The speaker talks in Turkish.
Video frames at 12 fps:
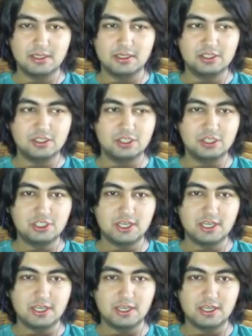
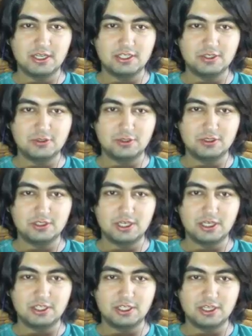Çince,
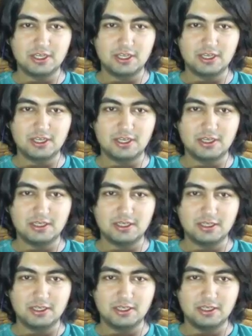Çekçe,
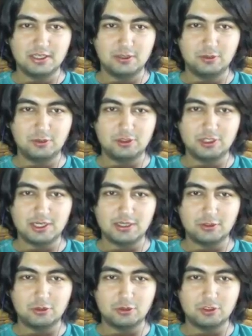Türkçe nerede?
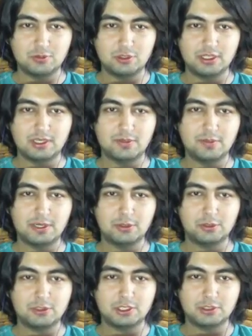Türkçe buralarda bir yerde
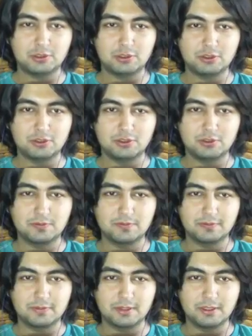olacak. Durun.
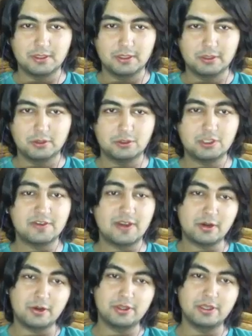Türkçe var
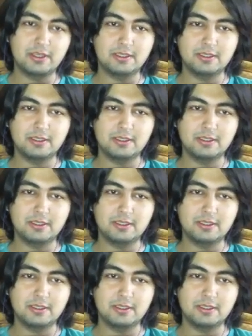oyunda.